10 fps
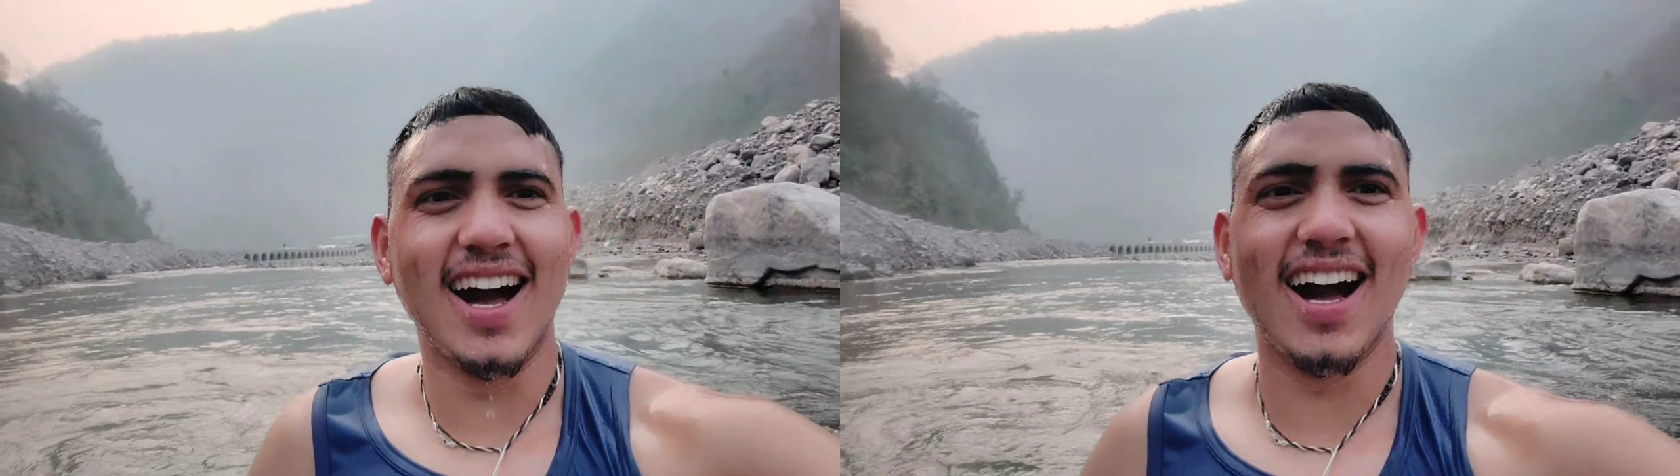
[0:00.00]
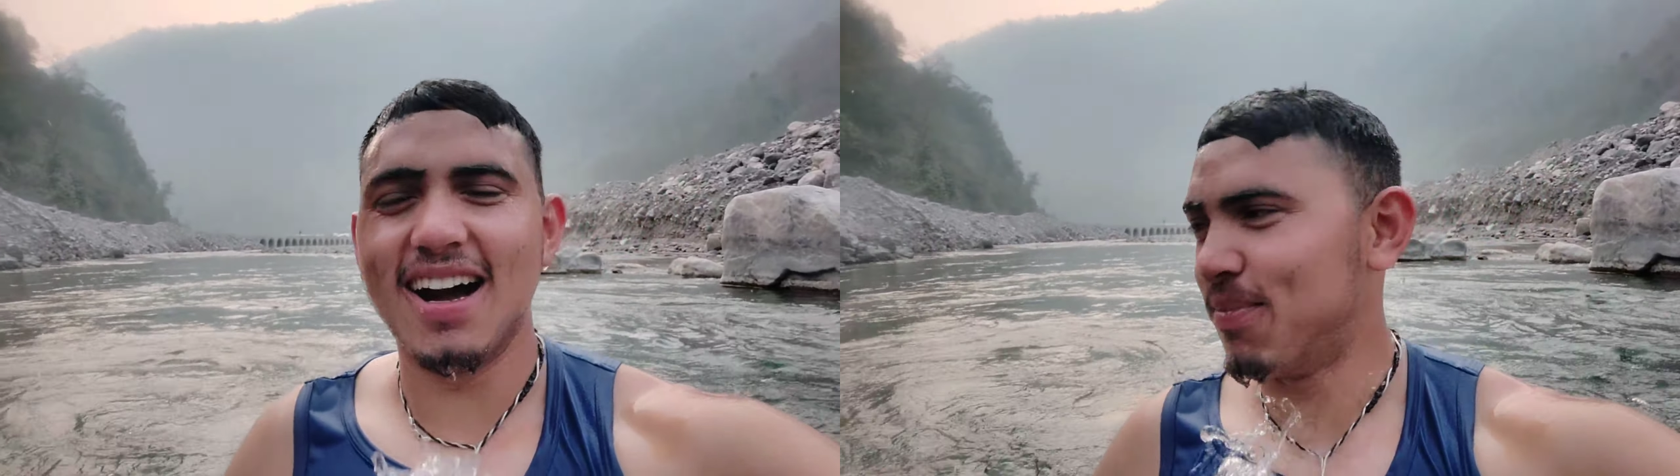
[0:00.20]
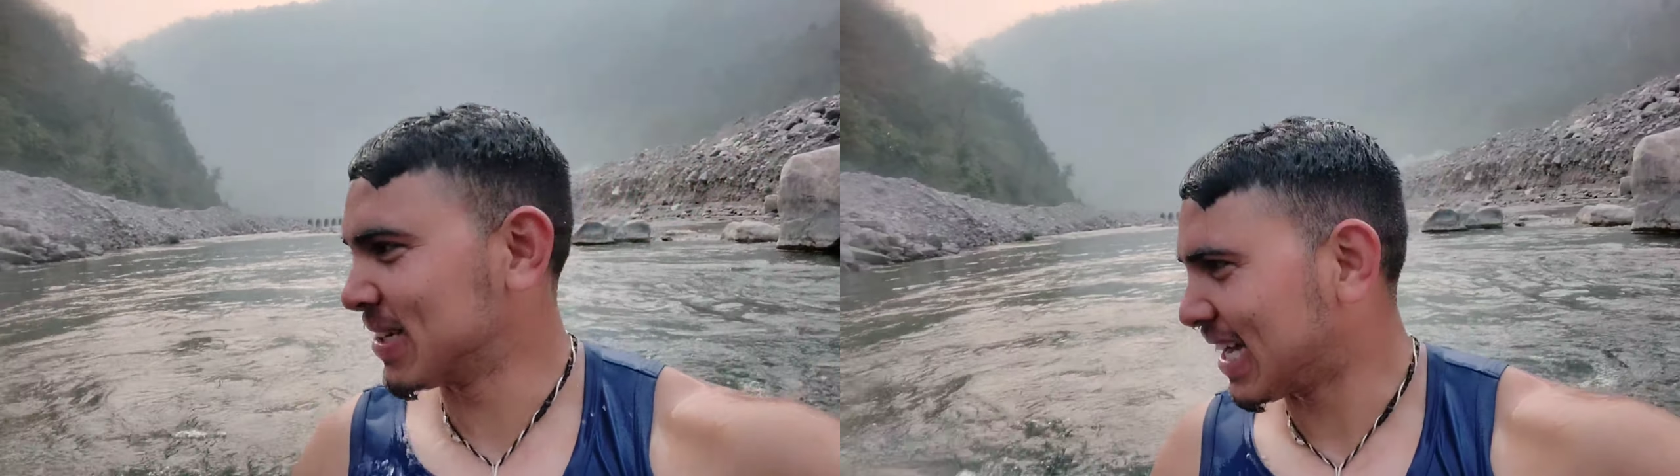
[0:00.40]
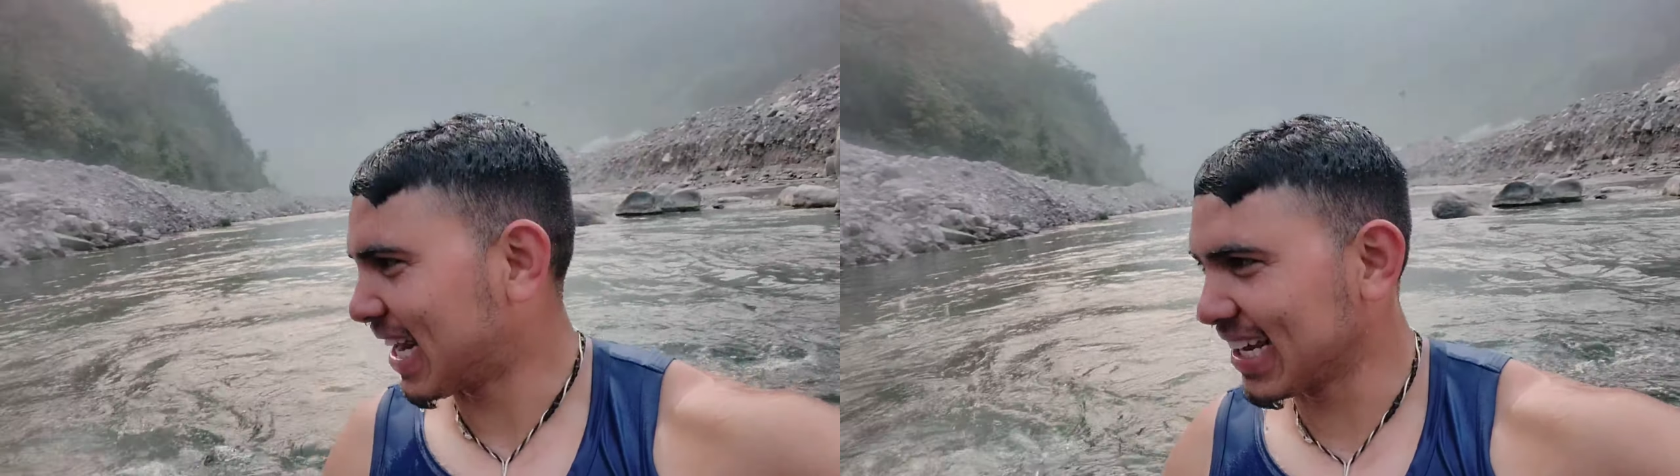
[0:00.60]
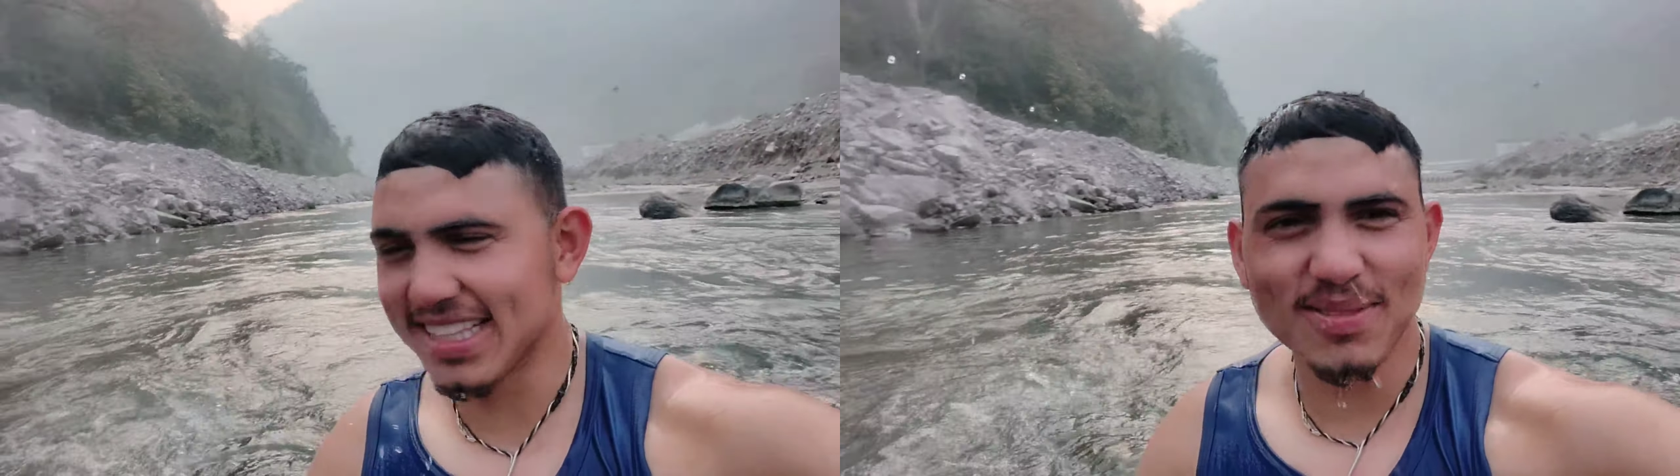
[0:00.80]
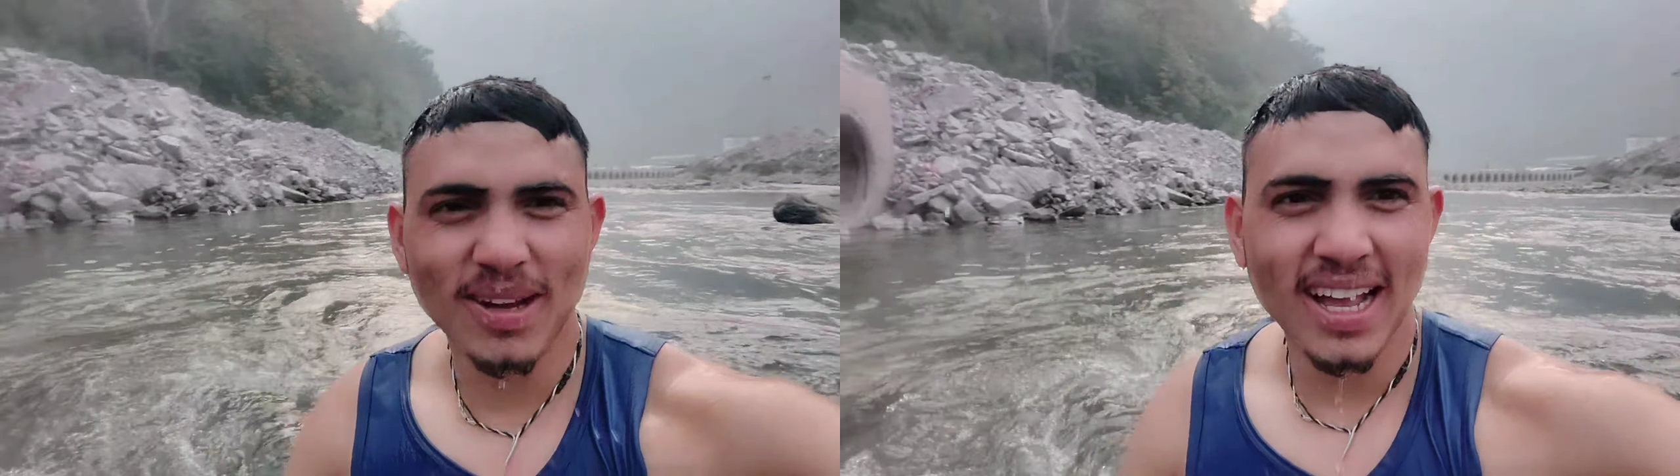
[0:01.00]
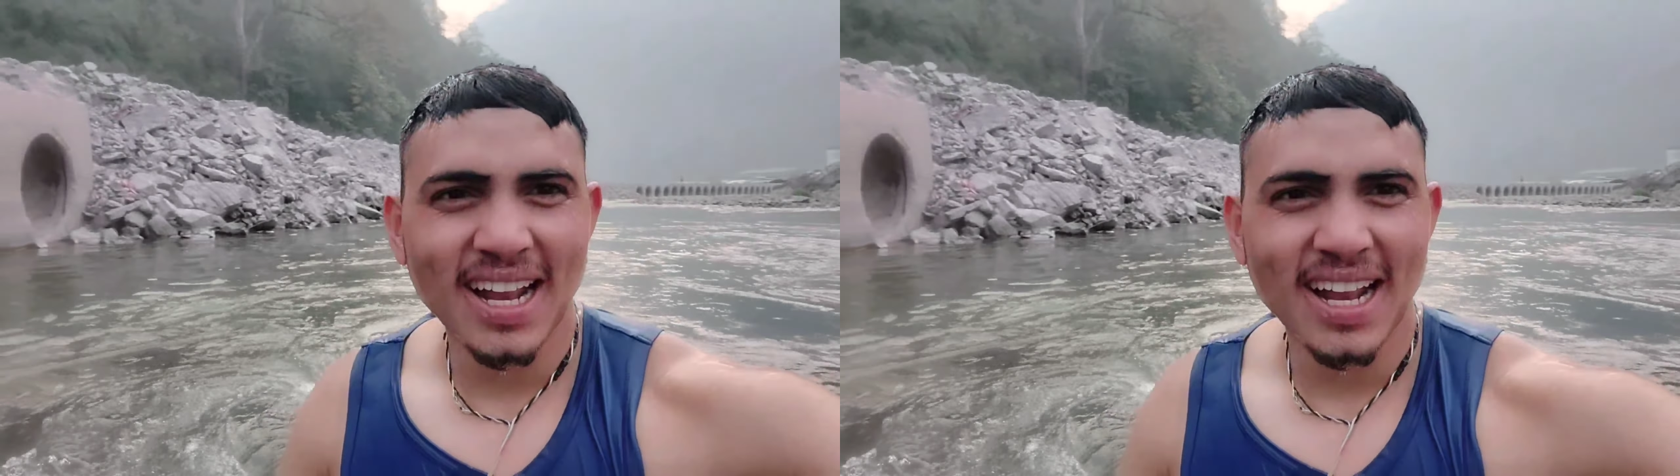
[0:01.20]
आ रहा है एकदम